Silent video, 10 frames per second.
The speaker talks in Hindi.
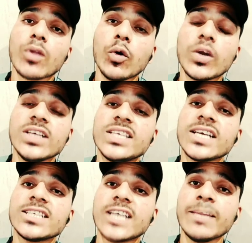और
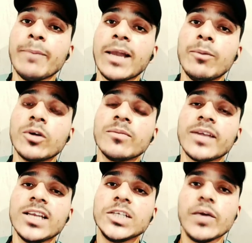इसी के साथ ही बेलबॉटम
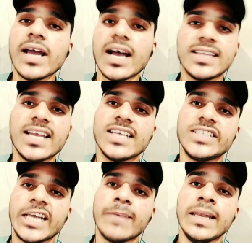रिलीज हुए अदर
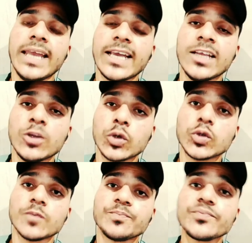स्टेट में लेकिन
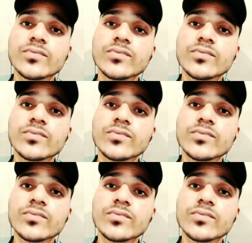दोस्तों